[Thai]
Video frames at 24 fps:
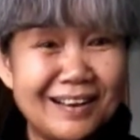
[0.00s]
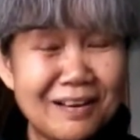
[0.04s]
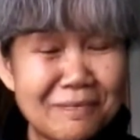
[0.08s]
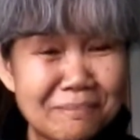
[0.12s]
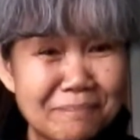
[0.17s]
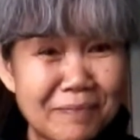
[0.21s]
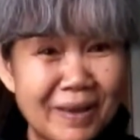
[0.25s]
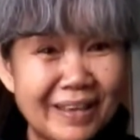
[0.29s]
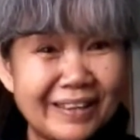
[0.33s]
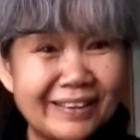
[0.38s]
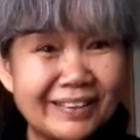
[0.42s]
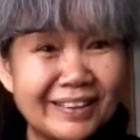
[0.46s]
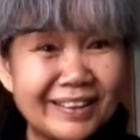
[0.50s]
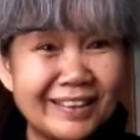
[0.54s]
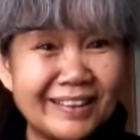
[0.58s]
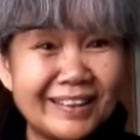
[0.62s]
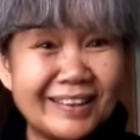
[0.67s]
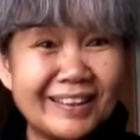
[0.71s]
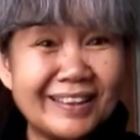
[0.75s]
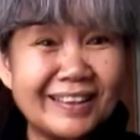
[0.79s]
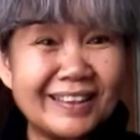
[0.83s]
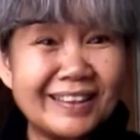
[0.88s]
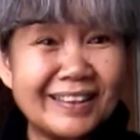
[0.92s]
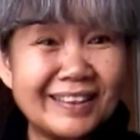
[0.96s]
ก็ไป
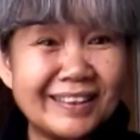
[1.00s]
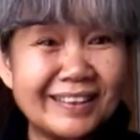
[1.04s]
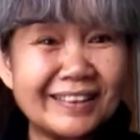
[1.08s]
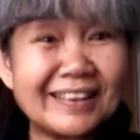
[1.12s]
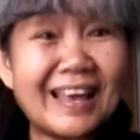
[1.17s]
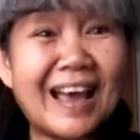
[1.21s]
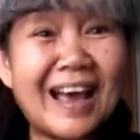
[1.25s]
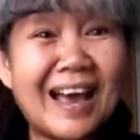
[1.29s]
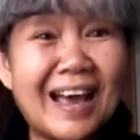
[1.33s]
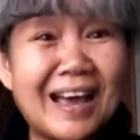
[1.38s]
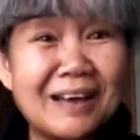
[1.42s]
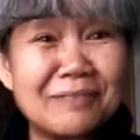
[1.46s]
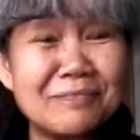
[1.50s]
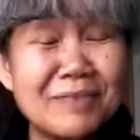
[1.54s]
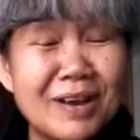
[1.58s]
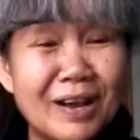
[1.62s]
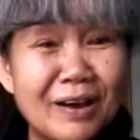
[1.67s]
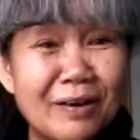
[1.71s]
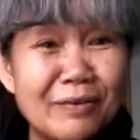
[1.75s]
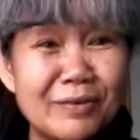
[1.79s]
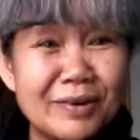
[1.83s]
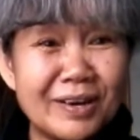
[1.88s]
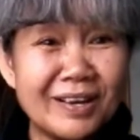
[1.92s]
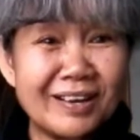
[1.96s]
ถาม
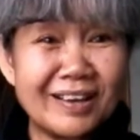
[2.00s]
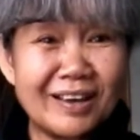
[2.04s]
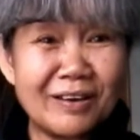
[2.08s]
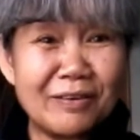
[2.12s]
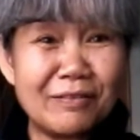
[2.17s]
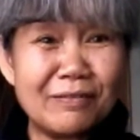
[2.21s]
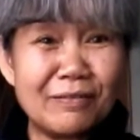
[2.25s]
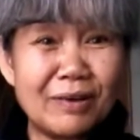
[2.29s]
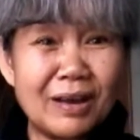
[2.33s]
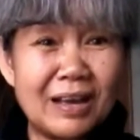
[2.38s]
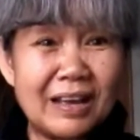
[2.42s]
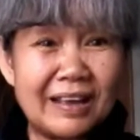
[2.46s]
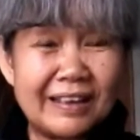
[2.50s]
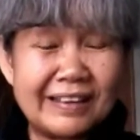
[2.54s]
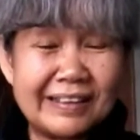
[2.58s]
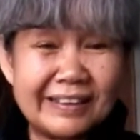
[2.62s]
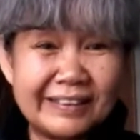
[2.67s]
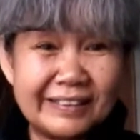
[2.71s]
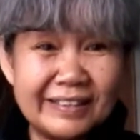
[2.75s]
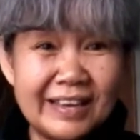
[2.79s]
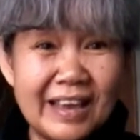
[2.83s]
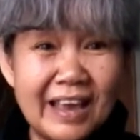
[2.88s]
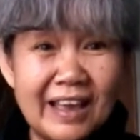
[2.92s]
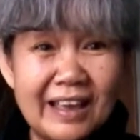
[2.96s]
เขานะคะว่า
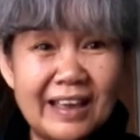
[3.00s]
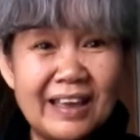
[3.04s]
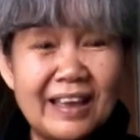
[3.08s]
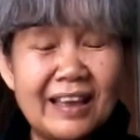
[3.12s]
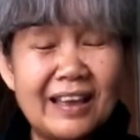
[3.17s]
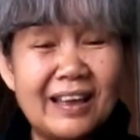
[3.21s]
เนี่ย